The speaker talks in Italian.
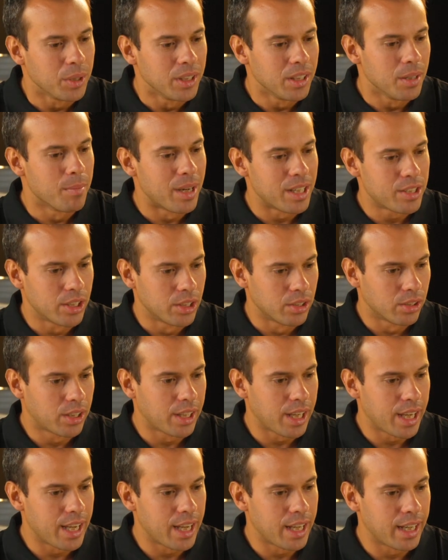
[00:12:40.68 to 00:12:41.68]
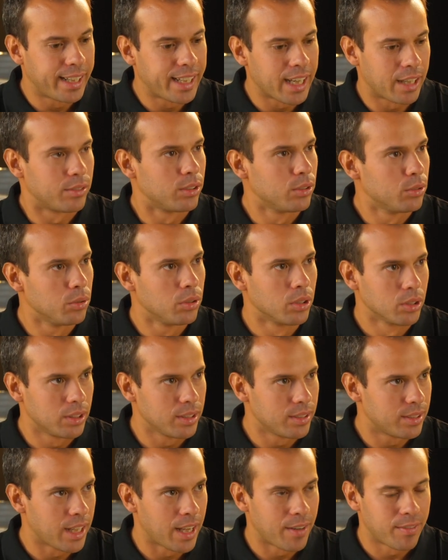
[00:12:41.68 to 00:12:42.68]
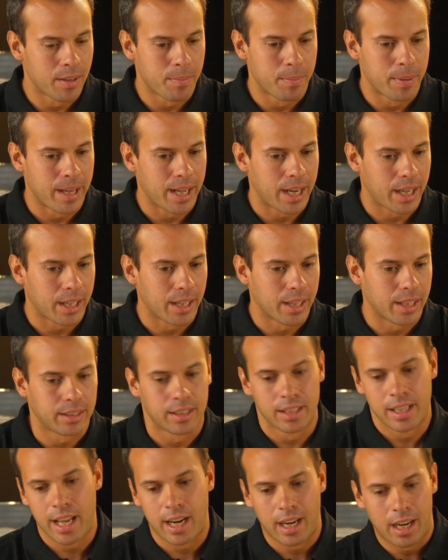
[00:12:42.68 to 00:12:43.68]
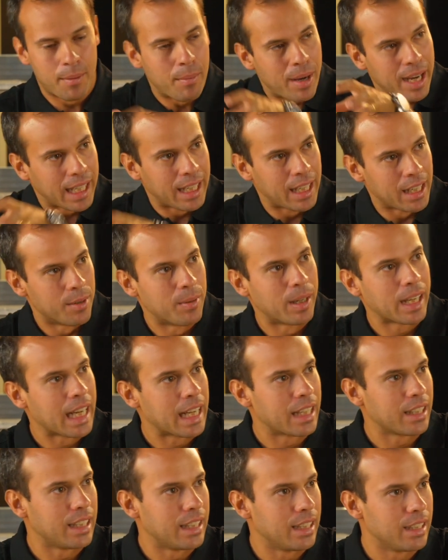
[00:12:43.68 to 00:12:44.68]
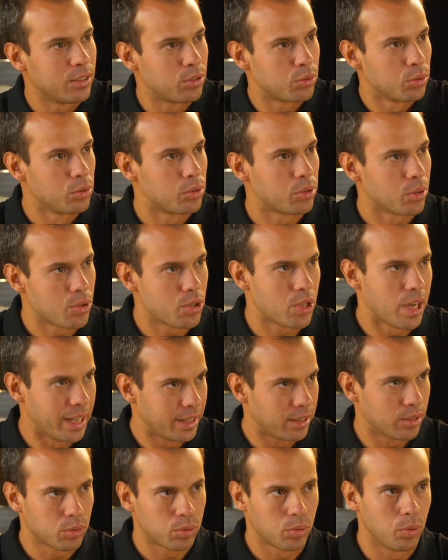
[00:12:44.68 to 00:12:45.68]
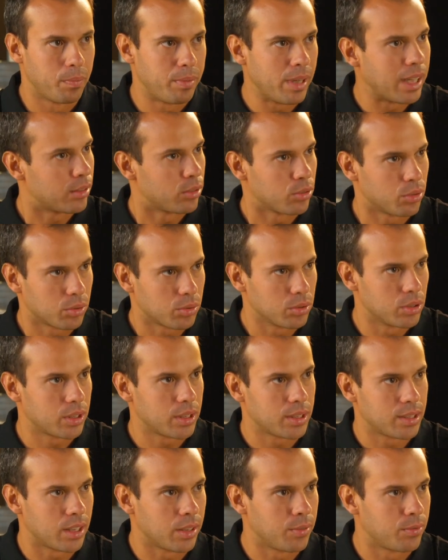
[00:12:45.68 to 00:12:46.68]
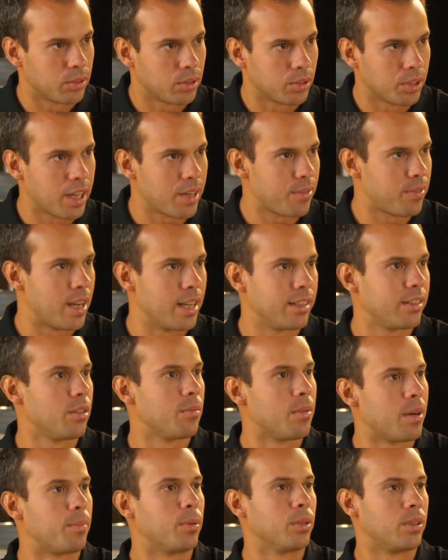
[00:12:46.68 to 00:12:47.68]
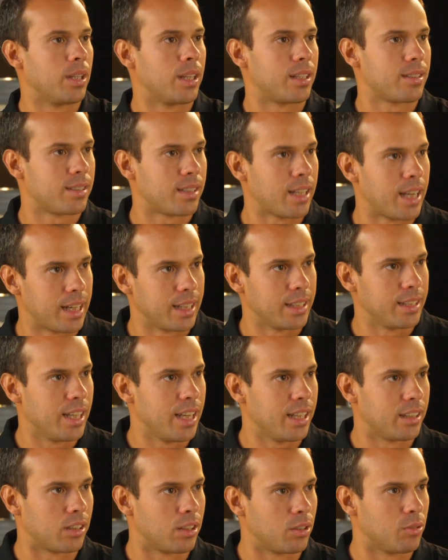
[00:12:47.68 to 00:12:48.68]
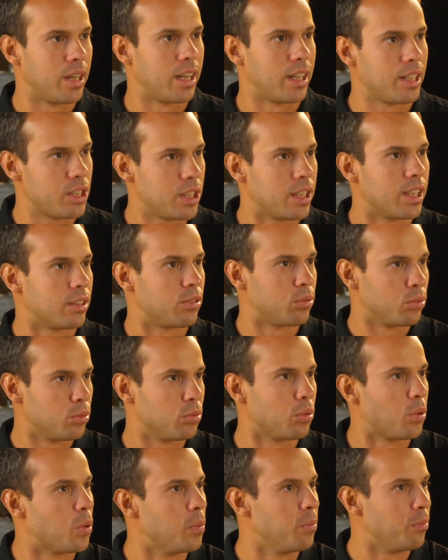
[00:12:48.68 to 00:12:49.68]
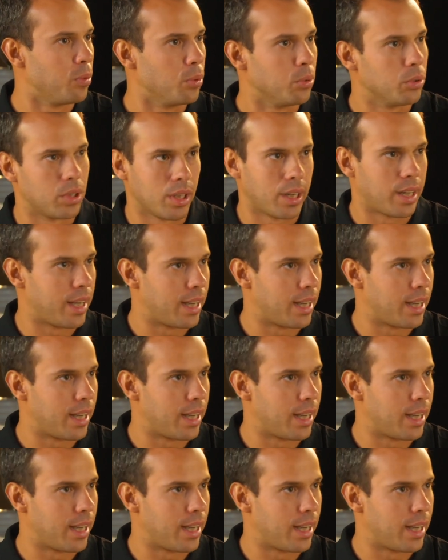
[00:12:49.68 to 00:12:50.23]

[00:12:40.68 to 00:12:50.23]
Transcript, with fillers: Quindi immagino che il cavo lungo ti serva per tenere la macchina magari sul soggetto, sul piatto, su quello che stai fotografando, ma poter stare dietro a una regia sul tuo computer